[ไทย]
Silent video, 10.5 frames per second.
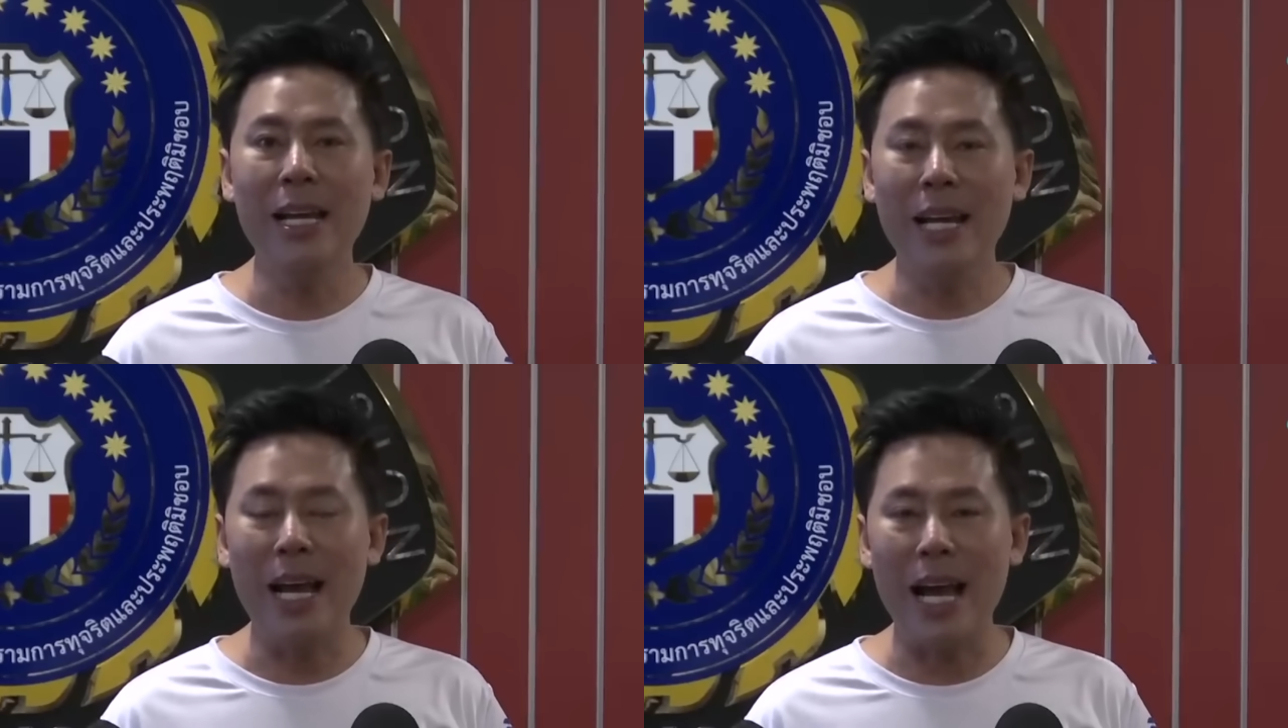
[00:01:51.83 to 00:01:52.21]

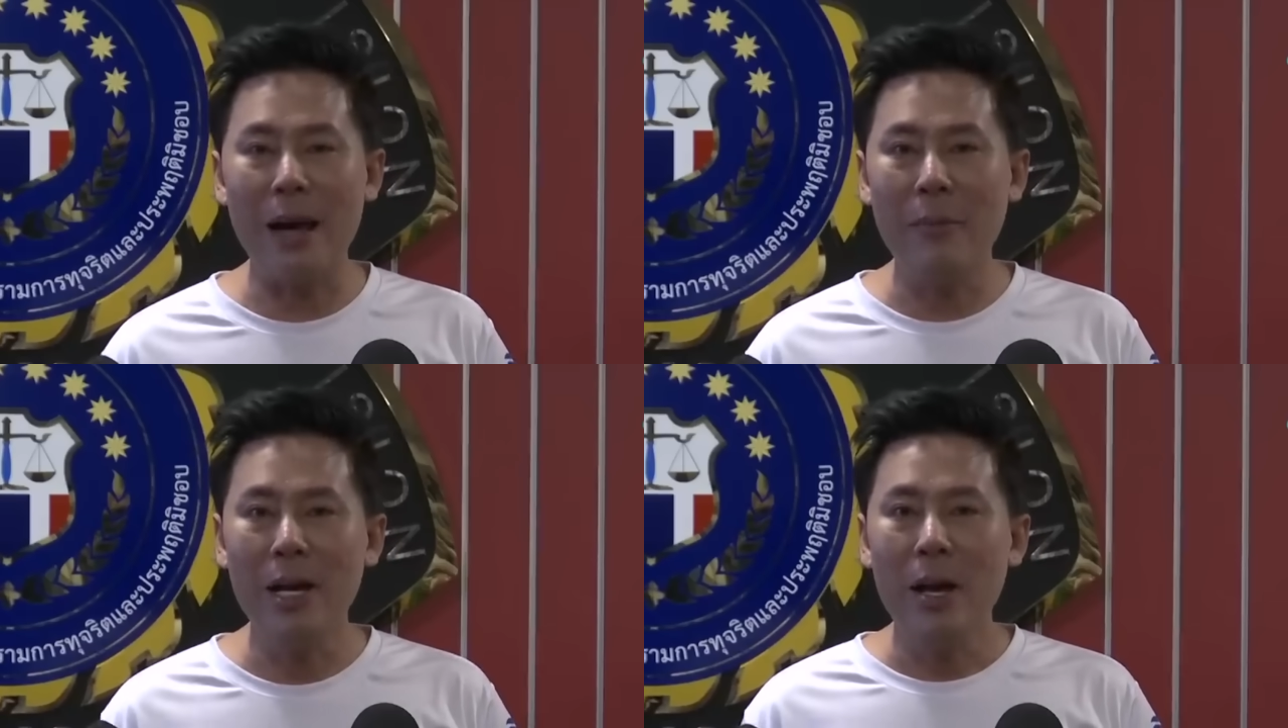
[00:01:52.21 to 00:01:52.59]
นะครับ
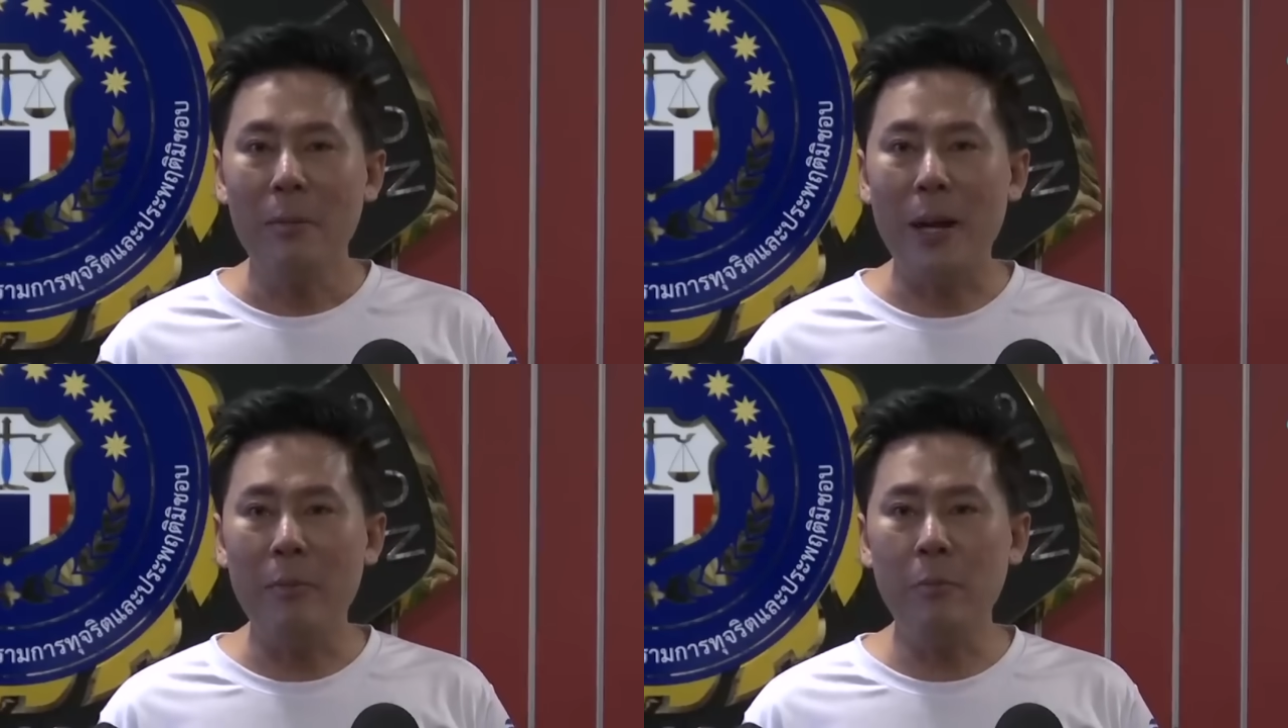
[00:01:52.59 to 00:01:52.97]

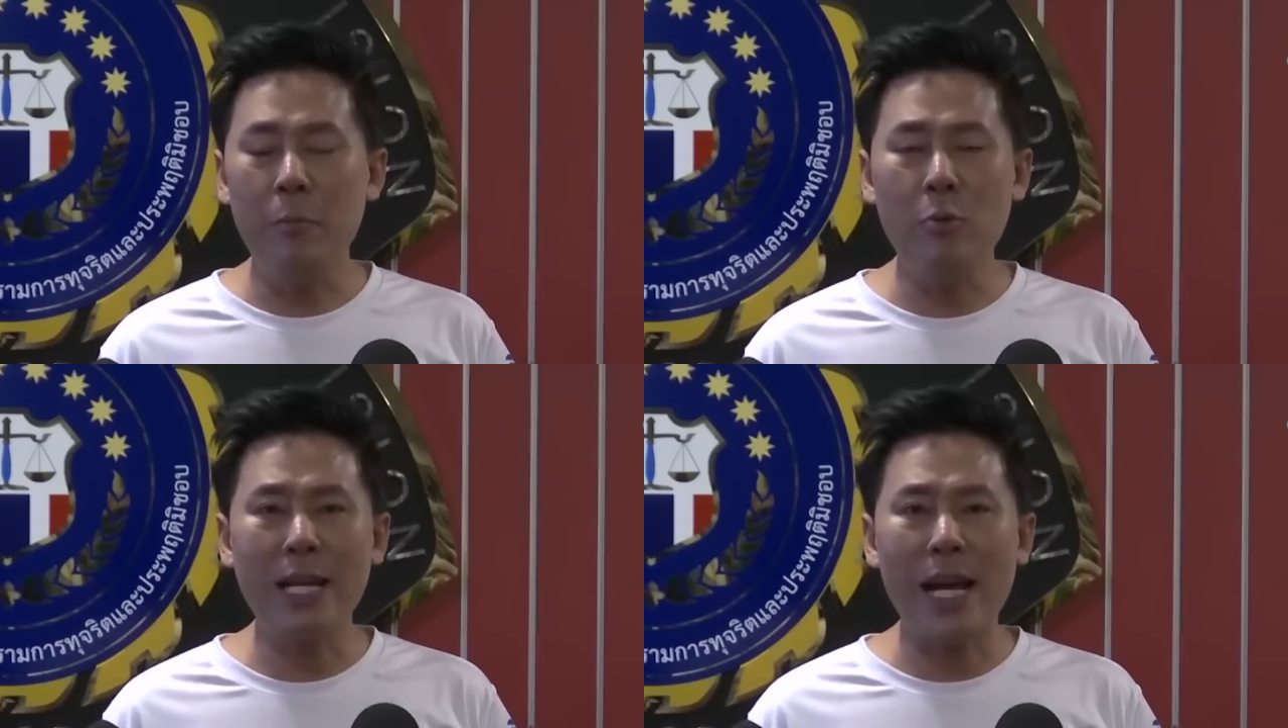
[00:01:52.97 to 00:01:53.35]
เป็น
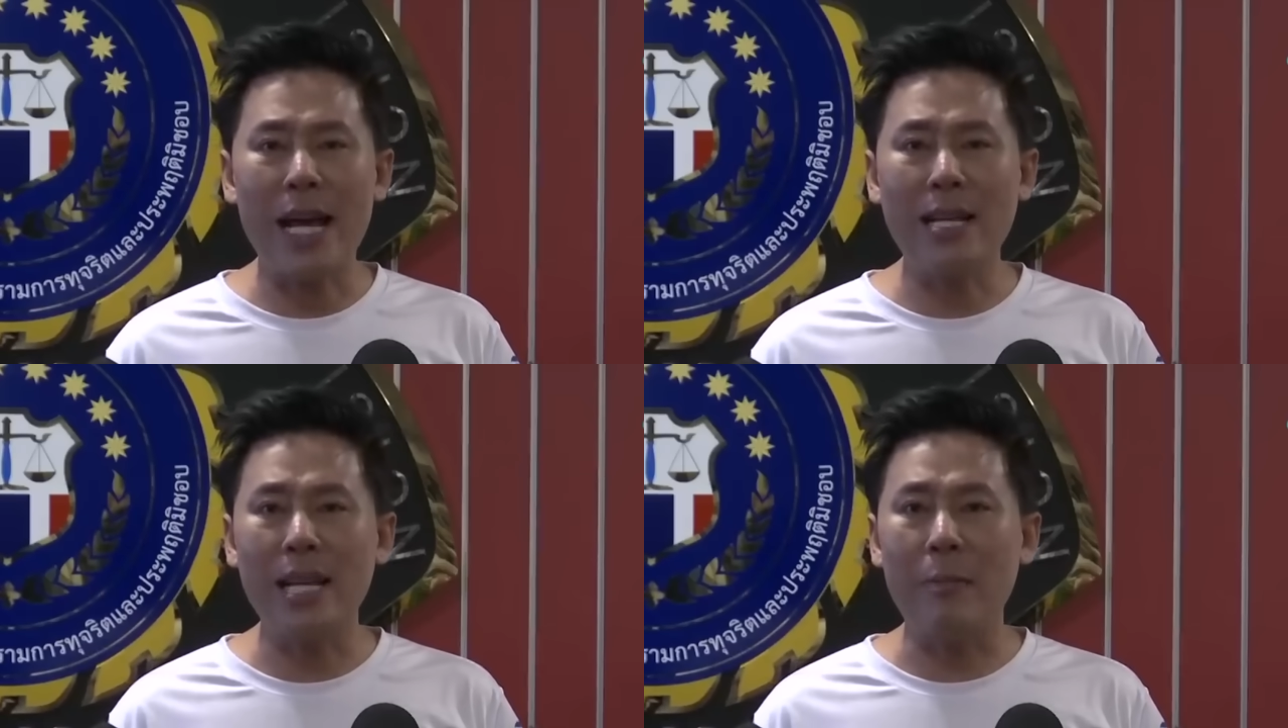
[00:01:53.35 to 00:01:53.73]
ผู้บัญชากา
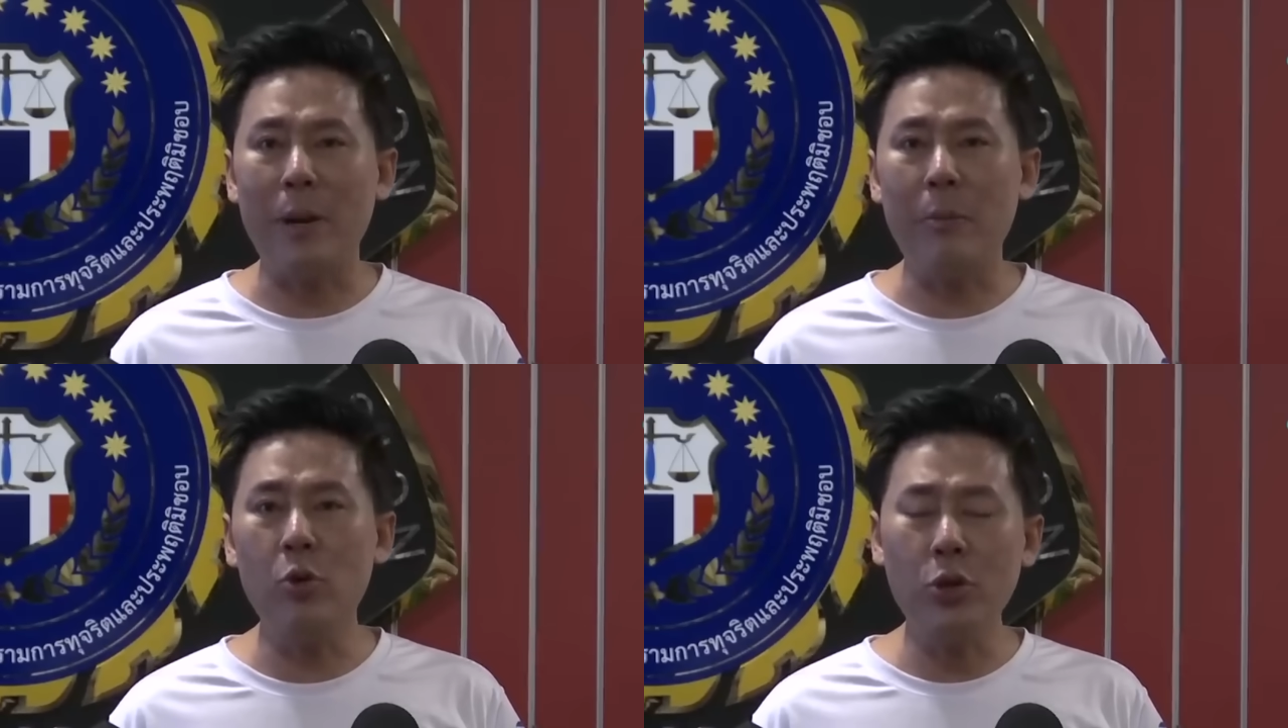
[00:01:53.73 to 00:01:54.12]
รเสร็จเป็
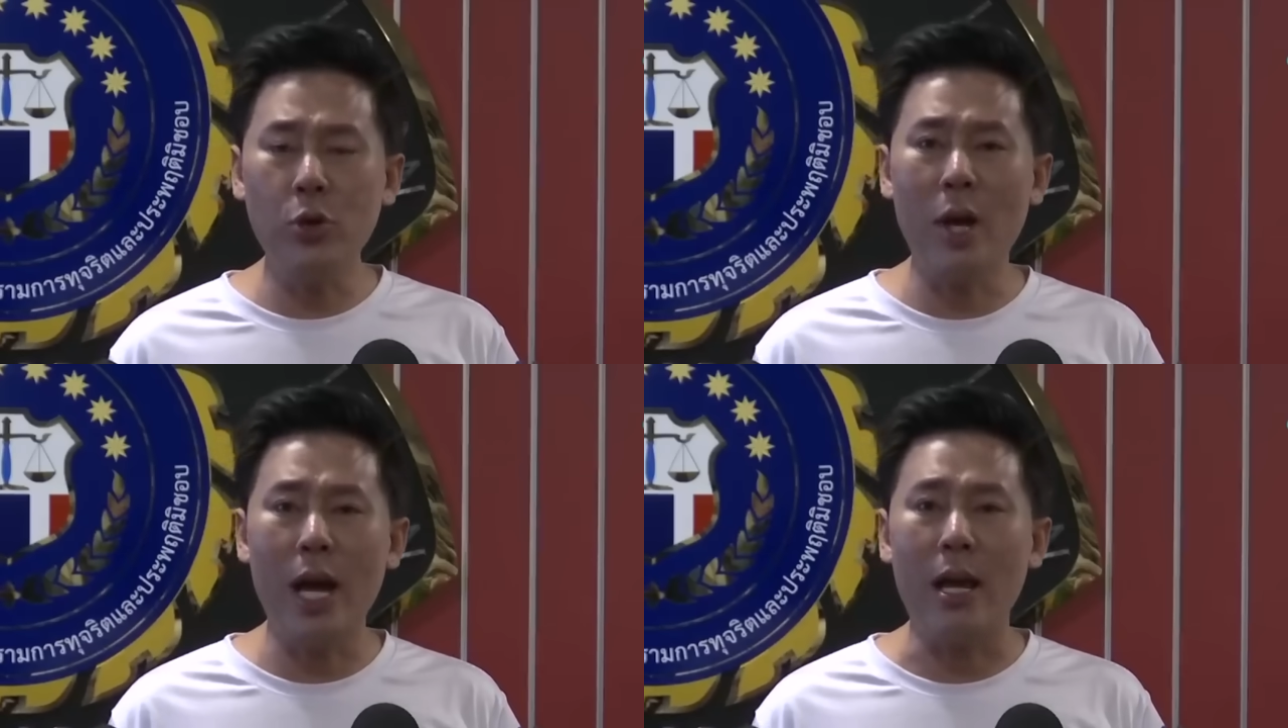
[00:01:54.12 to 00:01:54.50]
นผู้
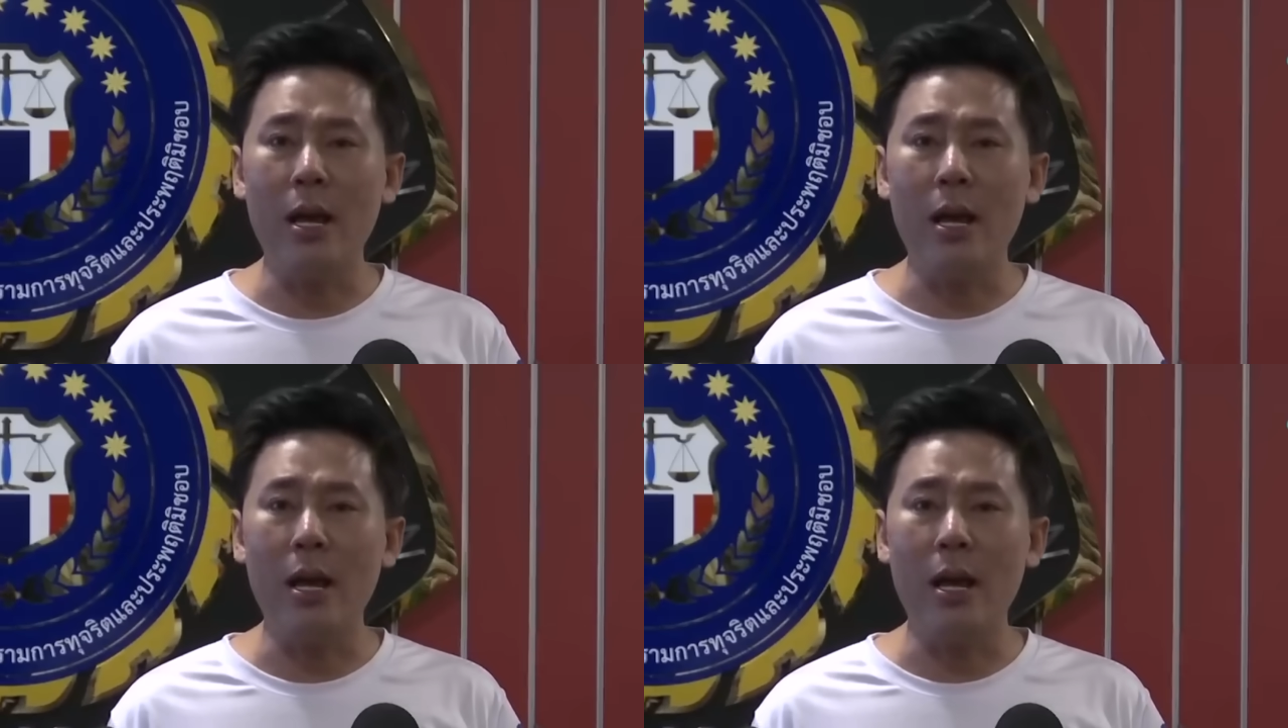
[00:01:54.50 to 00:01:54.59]
ช่วย